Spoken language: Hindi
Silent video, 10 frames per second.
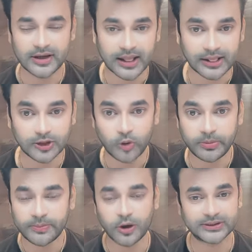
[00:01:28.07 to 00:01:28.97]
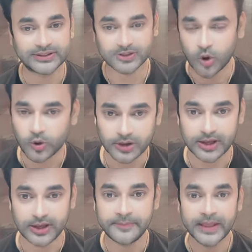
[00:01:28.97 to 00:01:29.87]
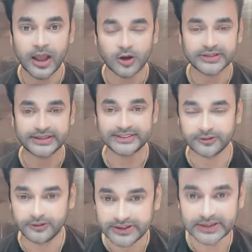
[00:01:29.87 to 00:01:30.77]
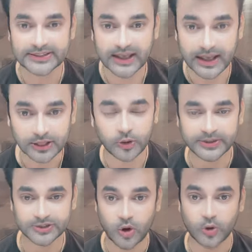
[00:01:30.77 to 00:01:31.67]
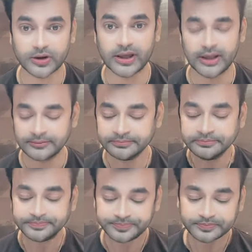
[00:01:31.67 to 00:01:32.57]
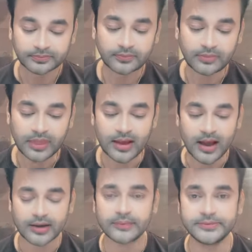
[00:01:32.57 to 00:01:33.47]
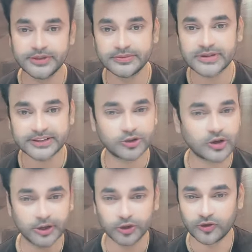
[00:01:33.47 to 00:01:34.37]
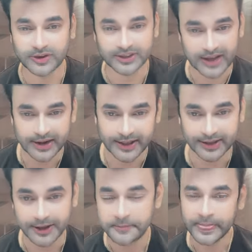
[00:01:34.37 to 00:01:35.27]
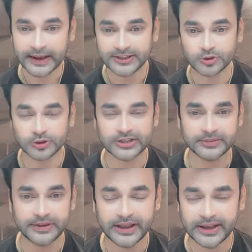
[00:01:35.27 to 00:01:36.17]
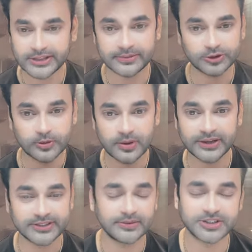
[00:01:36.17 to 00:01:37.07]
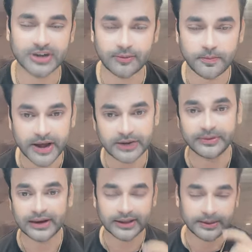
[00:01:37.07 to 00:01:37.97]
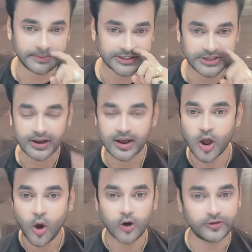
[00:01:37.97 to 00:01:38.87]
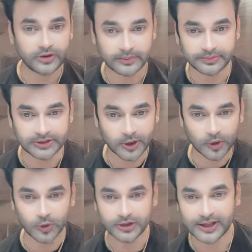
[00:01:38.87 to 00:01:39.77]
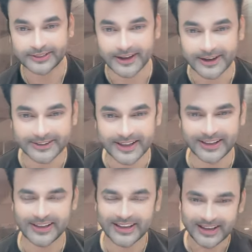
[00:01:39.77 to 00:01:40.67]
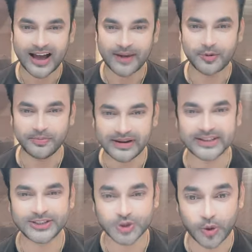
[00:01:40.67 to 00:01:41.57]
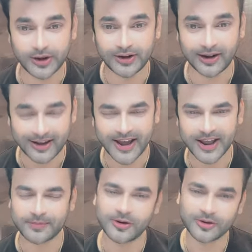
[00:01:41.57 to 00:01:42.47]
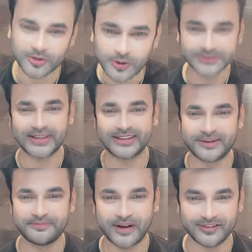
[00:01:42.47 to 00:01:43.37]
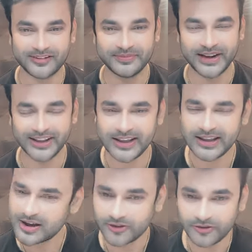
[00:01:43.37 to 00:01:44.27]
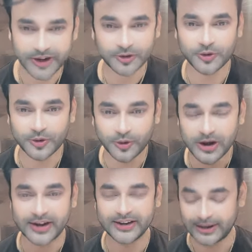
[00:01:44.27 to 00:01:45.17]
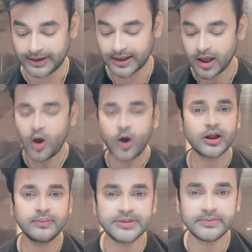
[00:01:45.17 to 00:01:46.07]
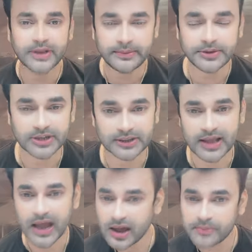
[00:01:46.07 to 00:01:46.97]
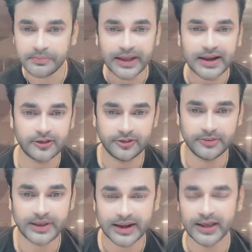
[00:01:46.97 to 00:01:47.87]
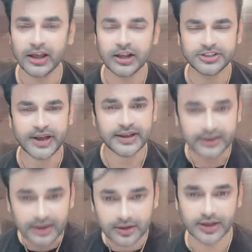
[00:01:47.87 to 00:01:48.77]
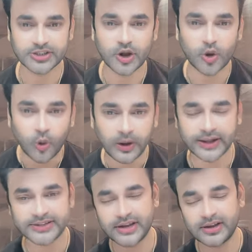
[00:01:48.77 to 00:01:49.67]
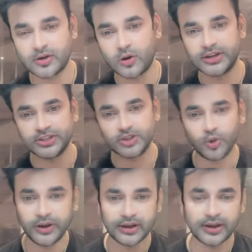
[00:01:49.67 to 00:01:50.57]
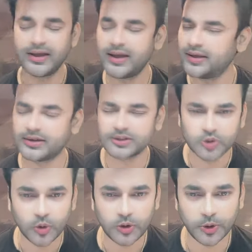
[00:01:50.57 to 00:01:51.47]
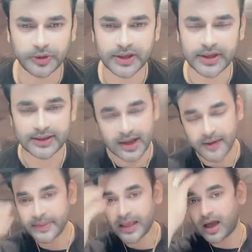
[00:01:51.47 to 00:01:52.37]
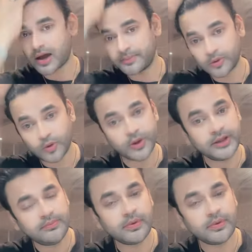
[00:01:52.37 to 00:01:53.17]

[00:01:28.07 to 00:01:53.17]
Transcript: हेल्थ को भी बहुत स्ट्रॉन्ग रखेगी और साथ ही साथ फिजिकल हेल्थ को भी स्ट्रॉन्ग रखेगी अगर आप जिम जाते तो आपके लिए तो वरदान है ये इसको साथ में एक चम्मच सुबह एक चम्मच शाम को पानी में डाल के पीजिए और फिर आप देखो क्या ताकत आएगी आपको बिना स्ट्रॉइड लगाए आपको खूब ज़्यादा पावर मिलेगी वेट को उठाने के लिए और अगर आप जिम नहीं भी जाते हैं अगर आप मेल हैं फीमेल हैं चाहे यंग है चाहे ओल्ड है चाहे कॉलेज गोइंग है या स्कूल गोइंग है या आप कोई